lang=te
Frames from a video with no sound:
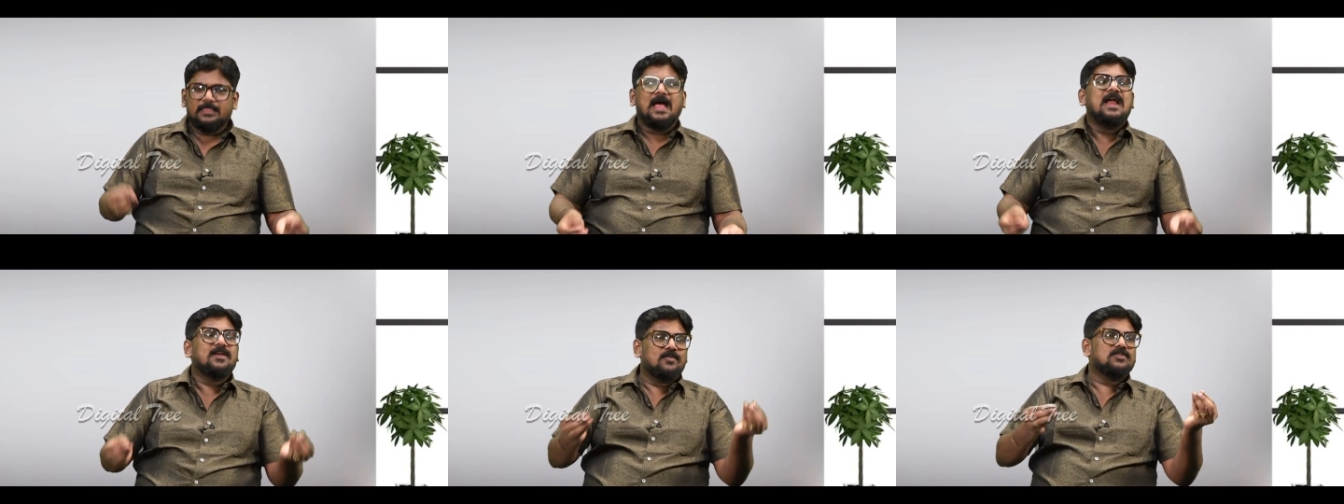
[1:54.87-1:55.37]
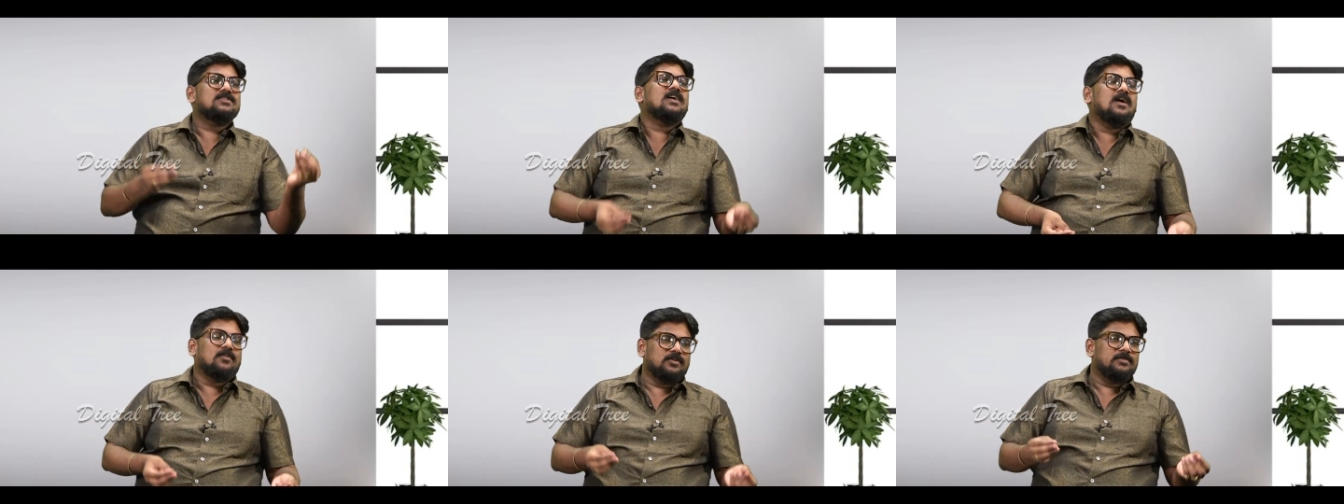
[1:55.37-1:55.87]
దానికోసం
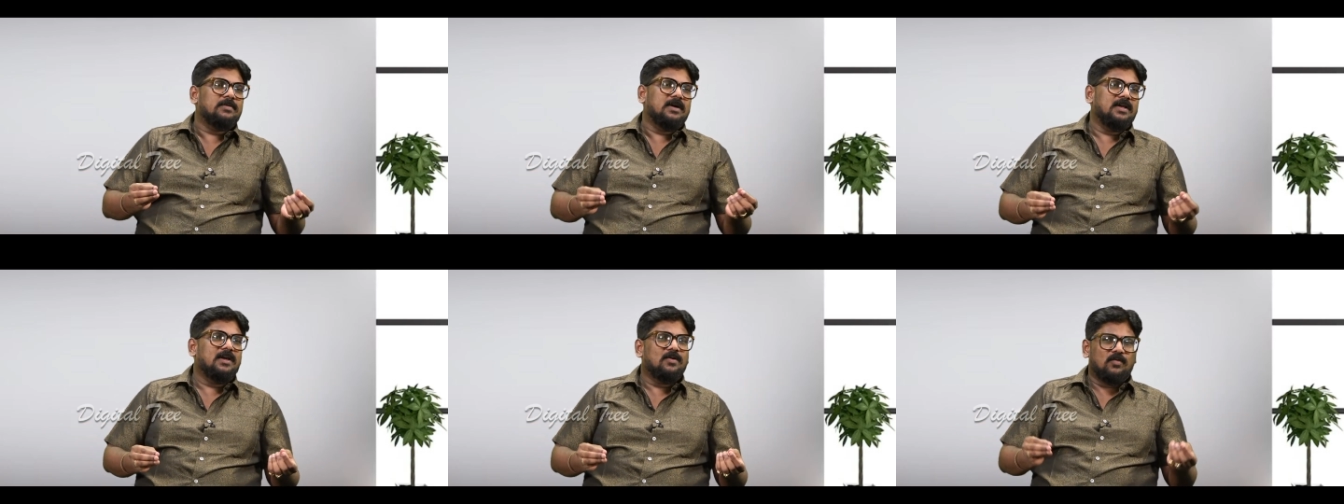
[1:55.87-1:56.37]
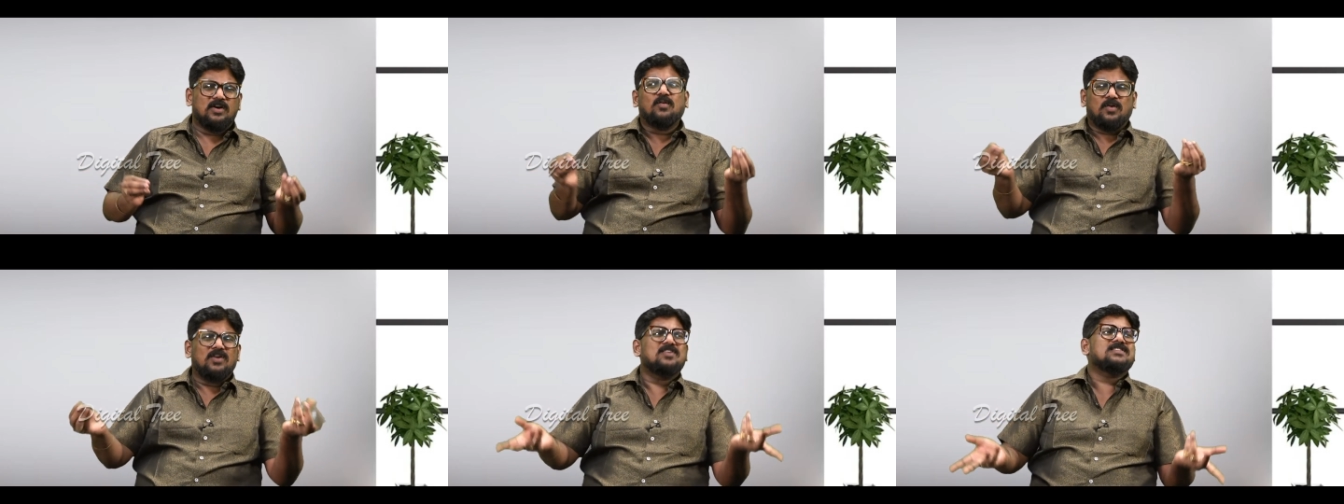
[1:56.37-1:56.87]
కకృతి పడి ఒక
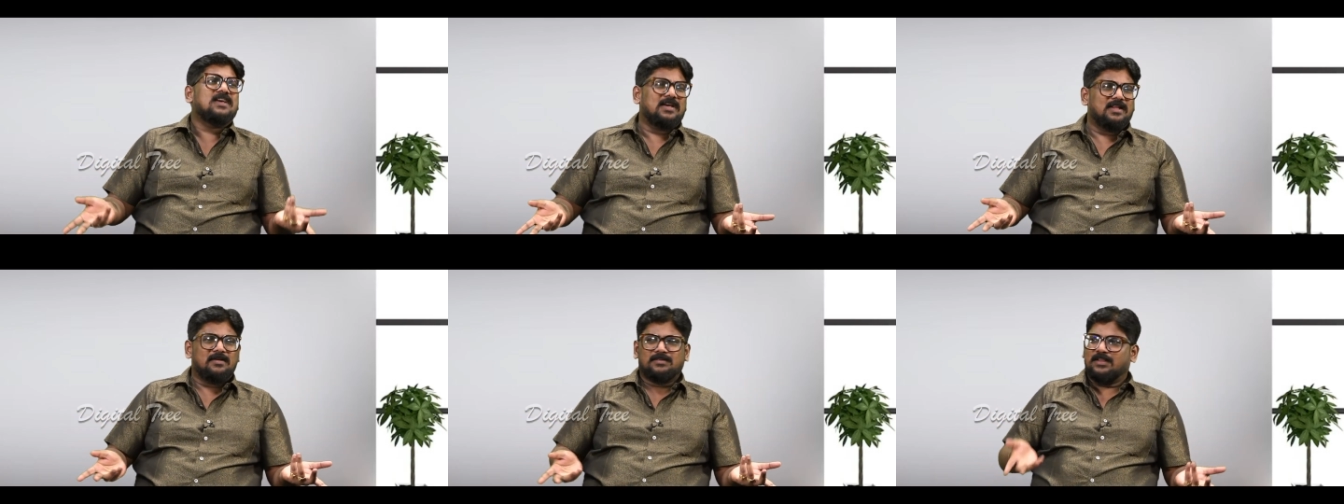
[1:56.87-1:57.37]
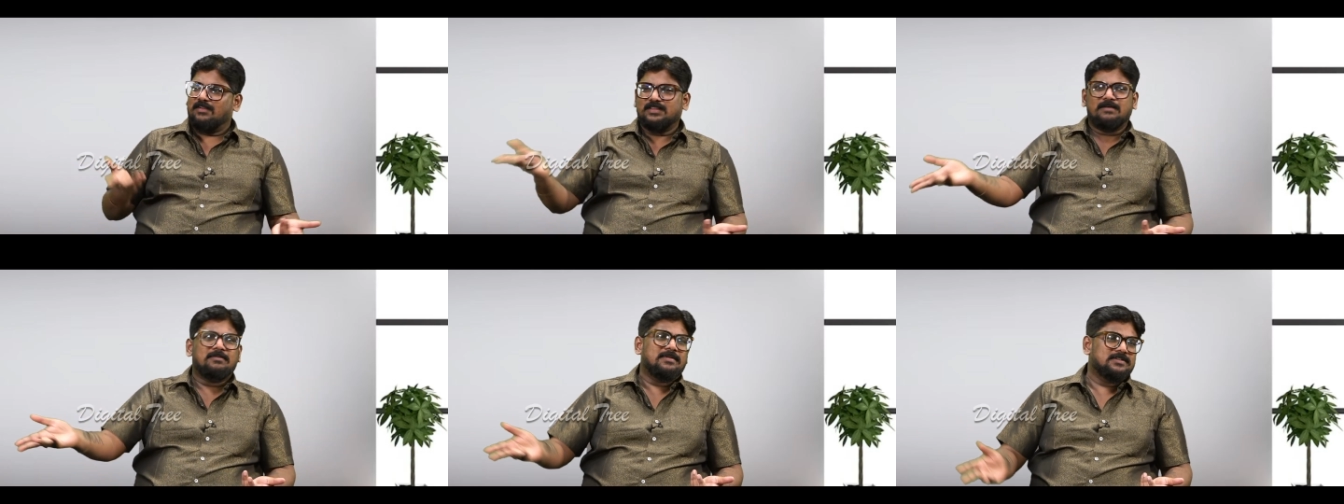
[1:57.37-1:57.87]
ఒక్కరోజే కదా తర్వాత
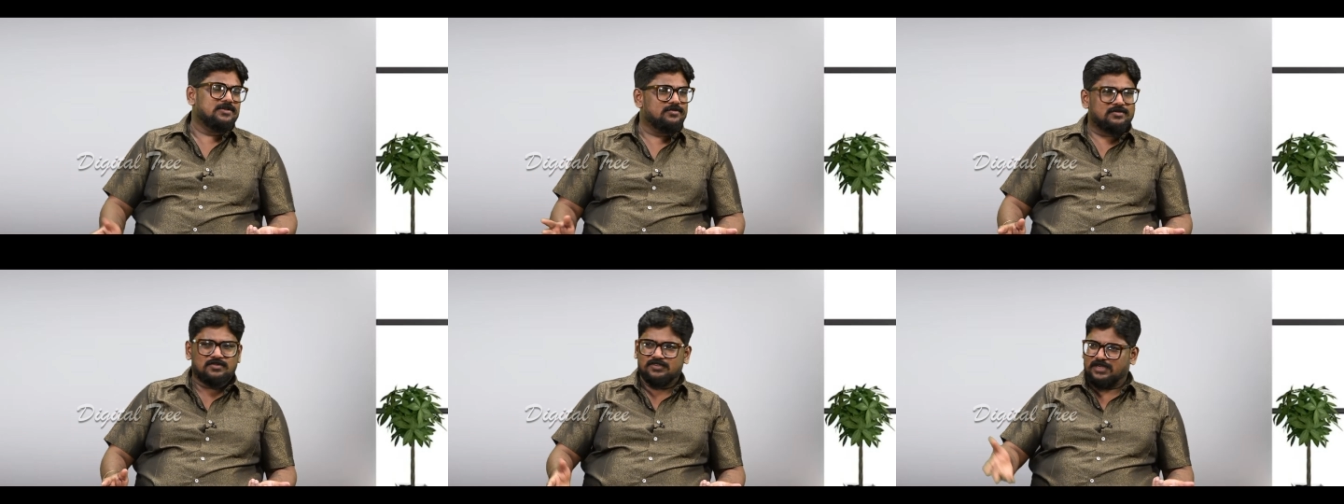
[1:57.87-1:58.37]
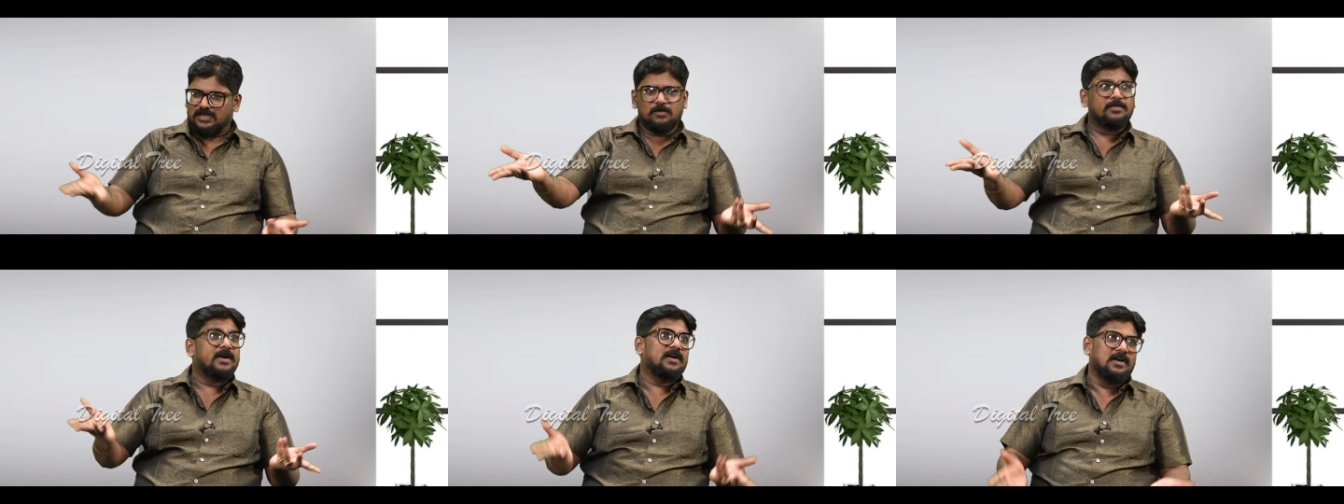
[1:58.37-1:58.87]
ఆమె మంచిగా చూసుకోవచ్చు ఎట్లా
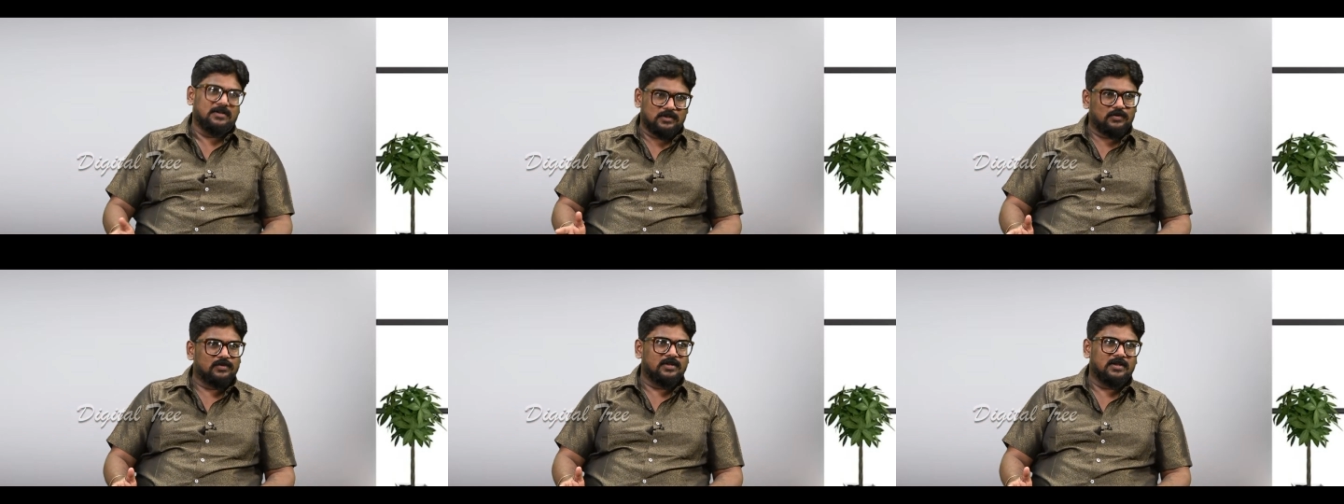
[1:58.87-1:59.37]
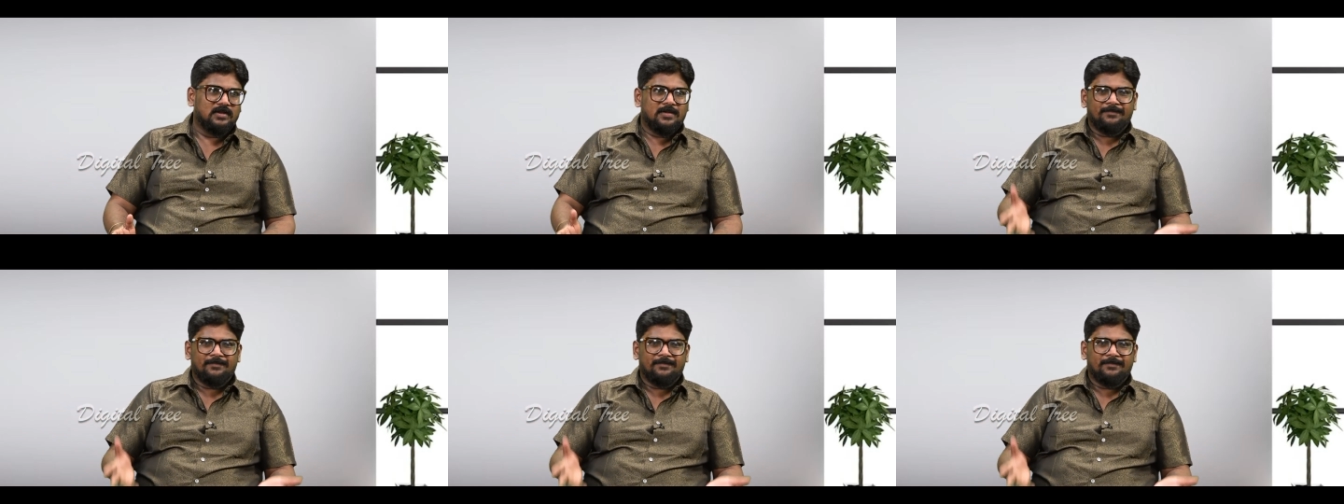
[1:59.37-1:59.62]
ప్రెగ్నెంట్తో ఉంది